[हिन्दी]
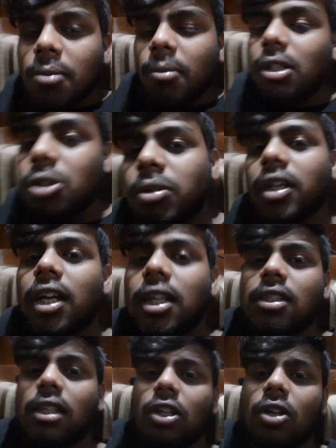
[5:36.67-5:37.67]
हिमाचल के
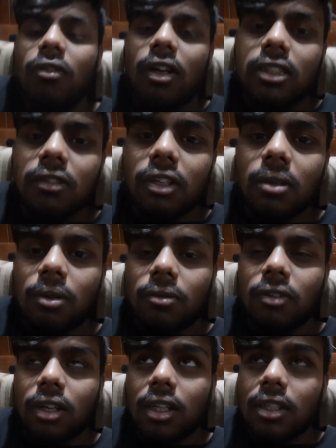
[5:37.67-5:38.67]
घर चलते हैं और वहाँ से भी
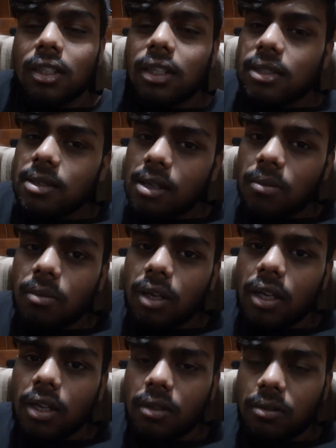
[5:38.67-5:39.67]
वन्ना दीदी के साथ
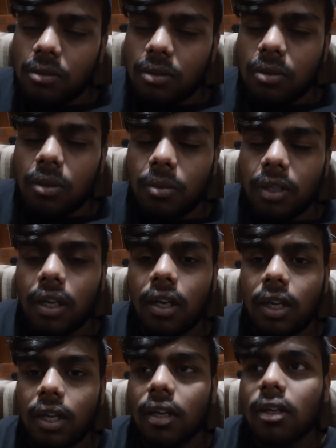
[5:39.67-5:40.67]
मैं उनको अपने घर
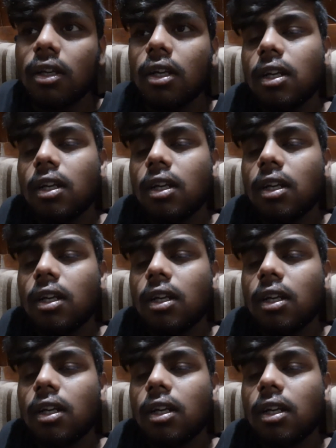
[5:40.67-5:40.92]
लेकर